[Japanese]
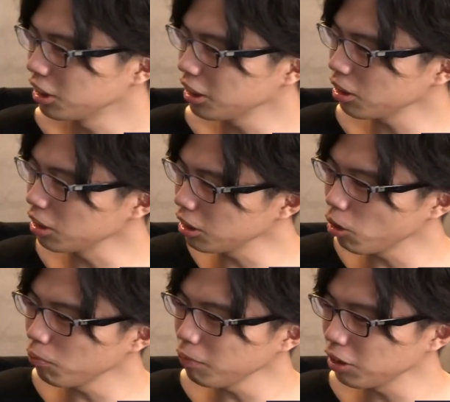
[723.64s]
2, に
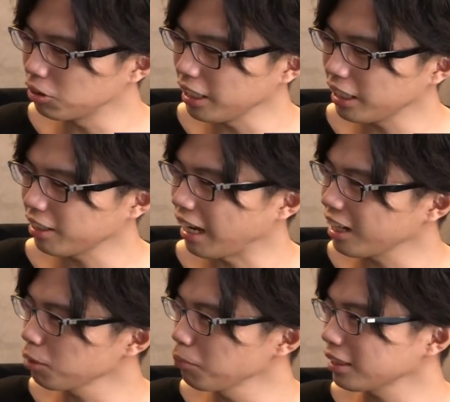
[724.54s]
ほんめのフリーキックあ
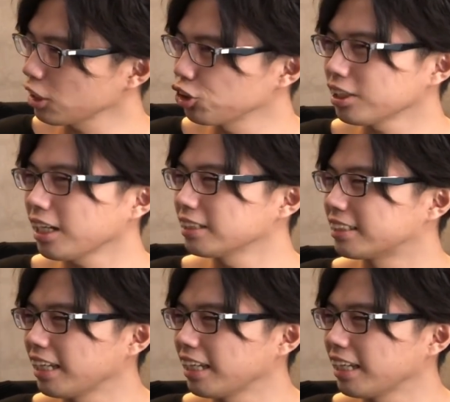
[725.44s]
れ決まった瞬間